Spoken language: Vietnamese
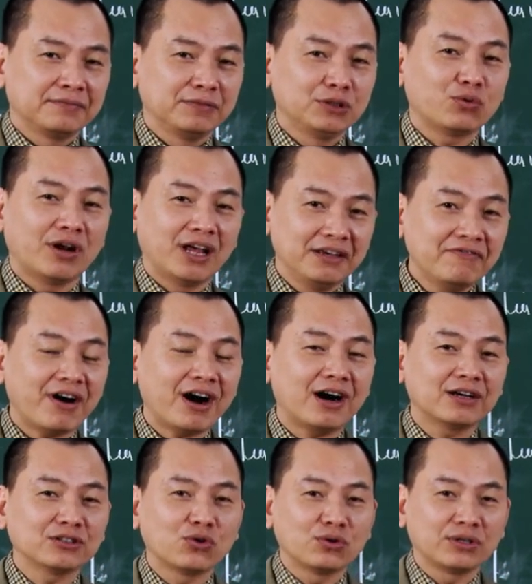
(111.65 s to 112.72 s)
ví dụ lấy
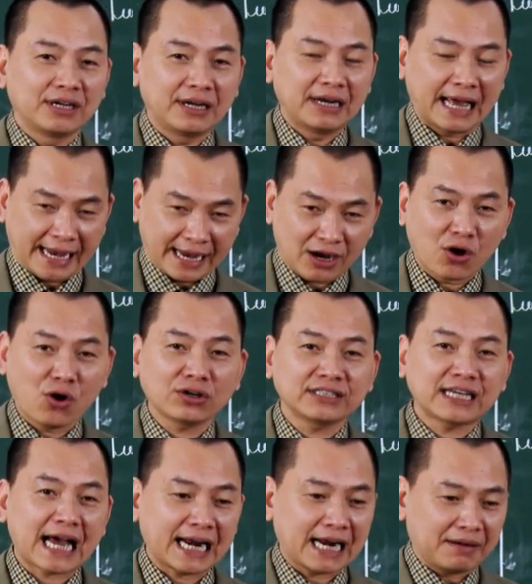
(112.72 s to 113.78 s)
vợ rồi đẻ con
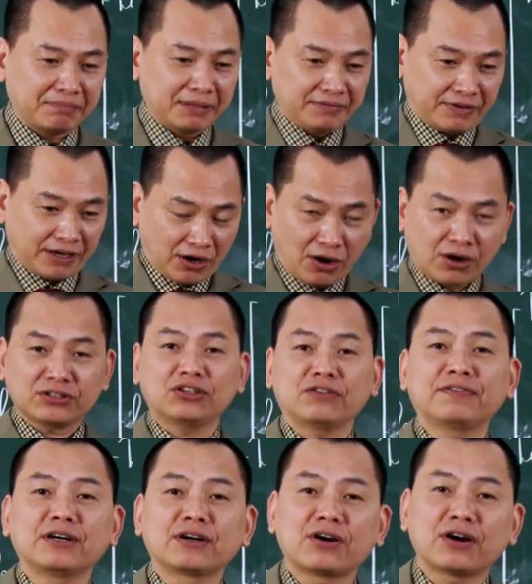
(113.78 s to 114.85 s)
ra là mình phải no cho
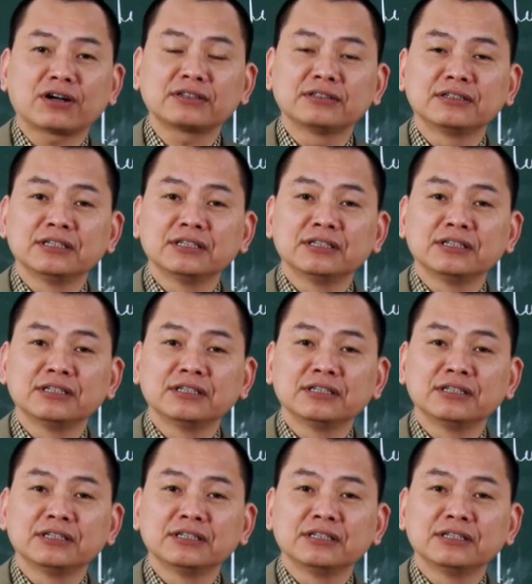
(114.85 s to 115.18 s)
vợ con